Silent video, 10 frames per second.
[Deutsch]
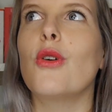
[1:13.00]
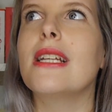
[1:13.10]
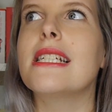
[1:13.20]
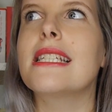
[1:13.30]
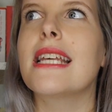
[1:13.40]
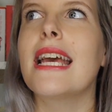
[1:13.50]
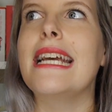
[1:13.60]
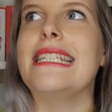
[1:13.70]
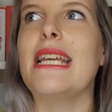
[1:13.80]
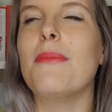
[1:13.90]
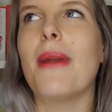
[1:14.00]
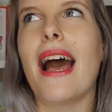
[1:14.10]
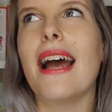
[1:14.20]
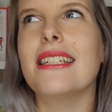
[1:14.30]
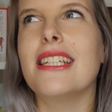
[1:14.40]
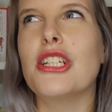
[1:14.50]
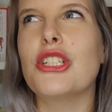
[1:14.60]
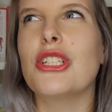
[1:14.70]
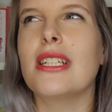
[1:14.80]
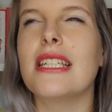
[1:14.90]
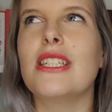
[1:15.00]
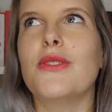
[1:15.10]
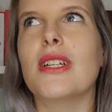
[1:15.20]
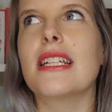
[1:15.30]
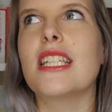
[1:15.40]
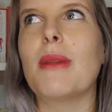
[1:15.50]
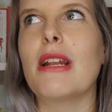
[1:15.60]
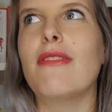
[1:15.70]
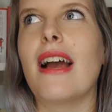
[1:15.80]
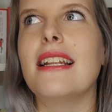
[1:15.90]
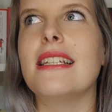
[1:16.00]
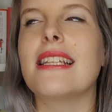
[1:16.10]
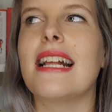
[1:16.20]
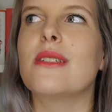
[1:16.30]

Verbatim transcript: obwohl es thematisch nicht wirklich mein Fall ist.